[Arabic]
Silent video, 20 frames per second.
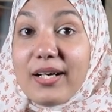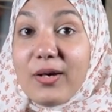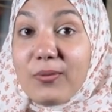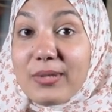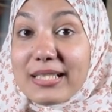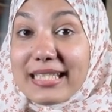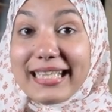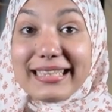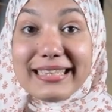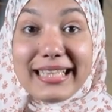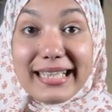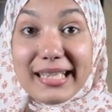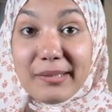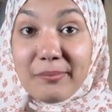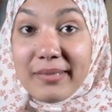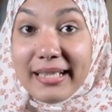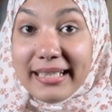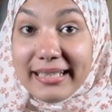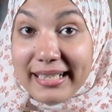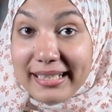هو ساعتها
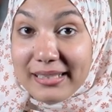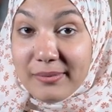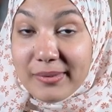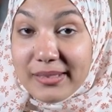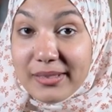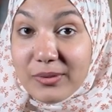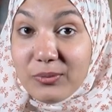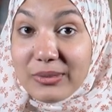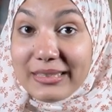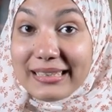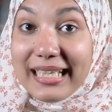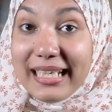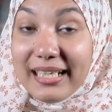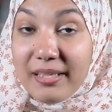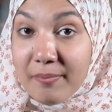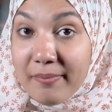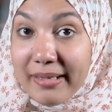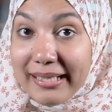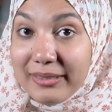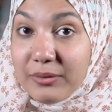جمع اللعيبه
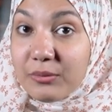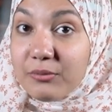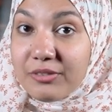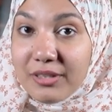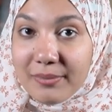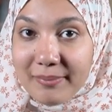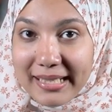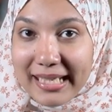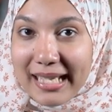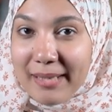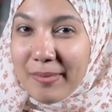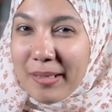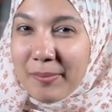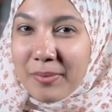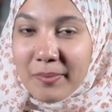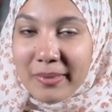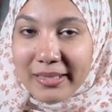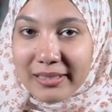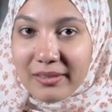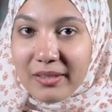واتكلم معاهم في الملعب
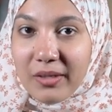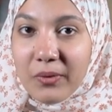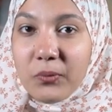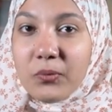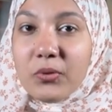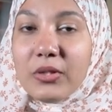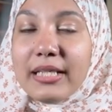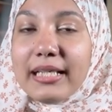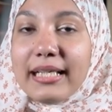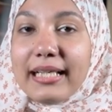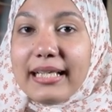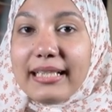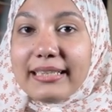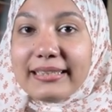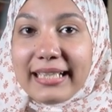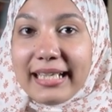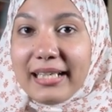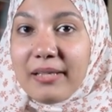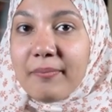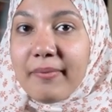قبل ما يطلعوا
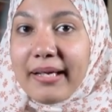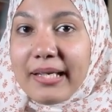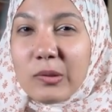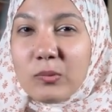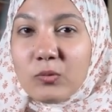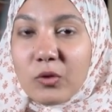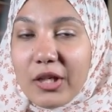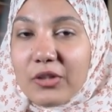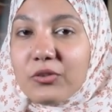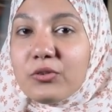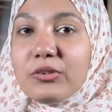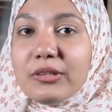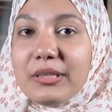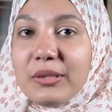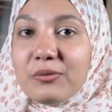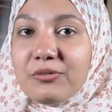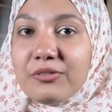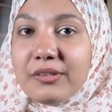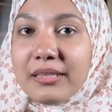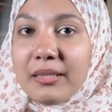اتكلم معاهم وحطوا
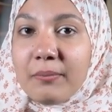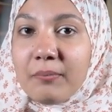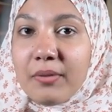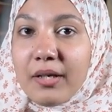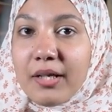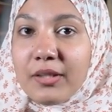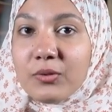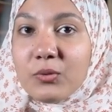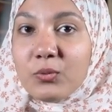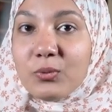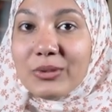ايديهم في ايدين بعض